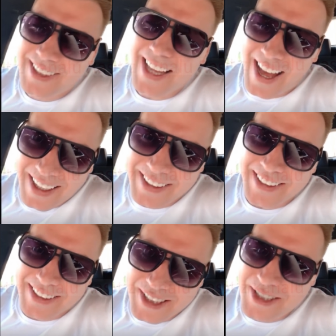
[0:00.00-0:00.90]

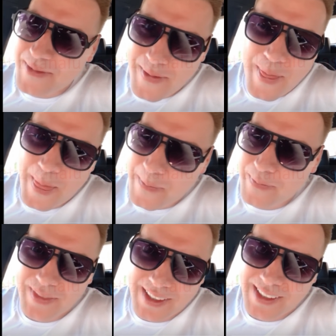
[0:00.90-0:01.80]
Stary,
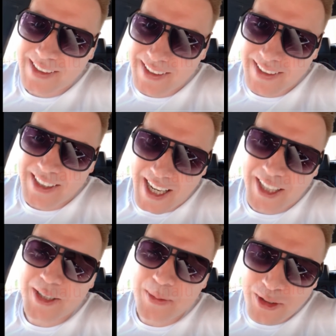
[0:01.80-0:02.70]
jak
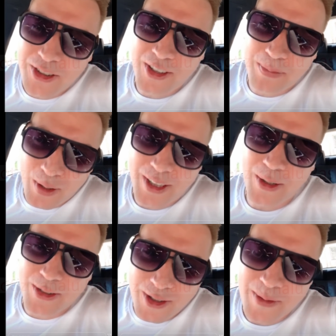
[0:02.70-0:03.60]
ty byś się spotkał
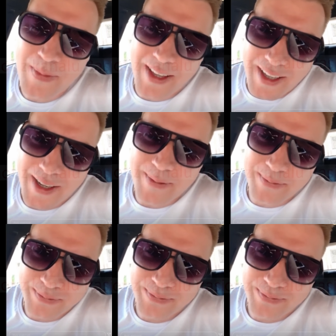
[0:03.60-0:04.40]
z Youngmanem,